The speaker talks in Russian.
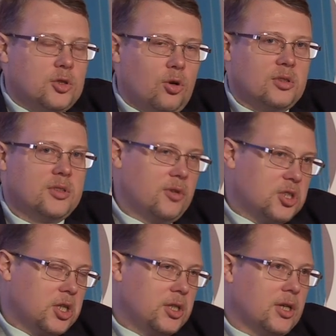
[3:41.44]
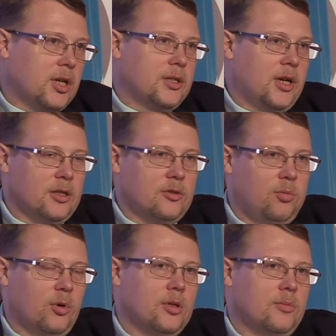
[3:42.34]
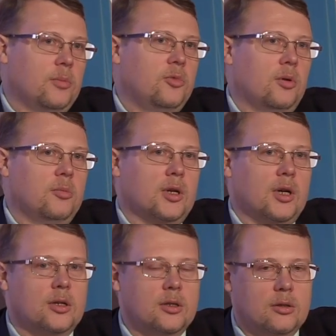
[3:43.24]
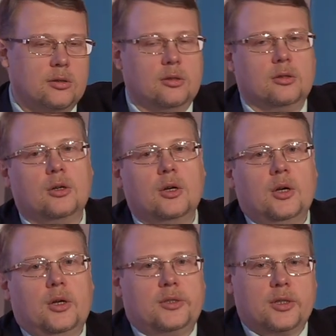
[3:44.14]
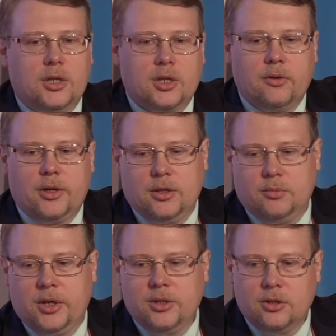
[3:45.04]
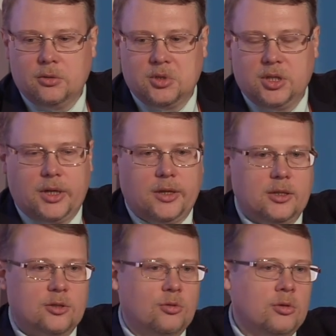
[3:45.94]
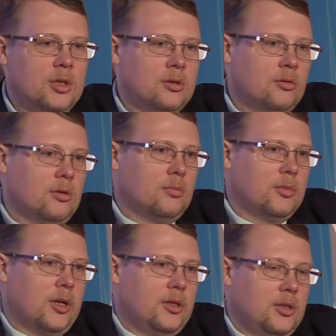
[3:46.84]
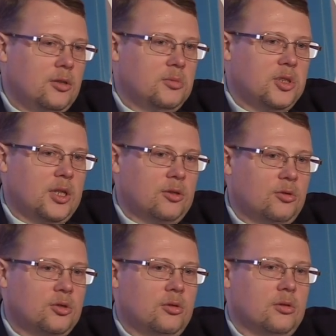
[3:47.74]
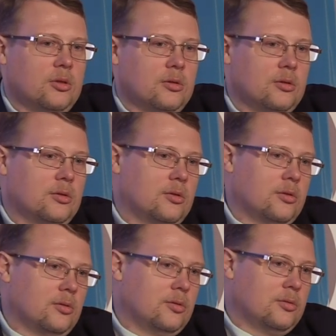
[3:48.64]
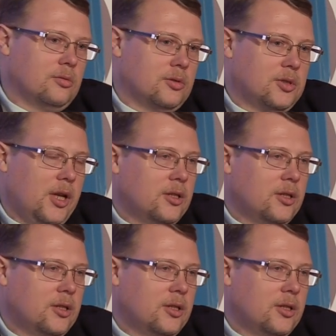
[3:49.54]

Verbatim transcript: Срок завершения контракта в полном объеме, как Сергей говорил, мы ориентируемся на конец года, но мы ориентируемся на то, что э, с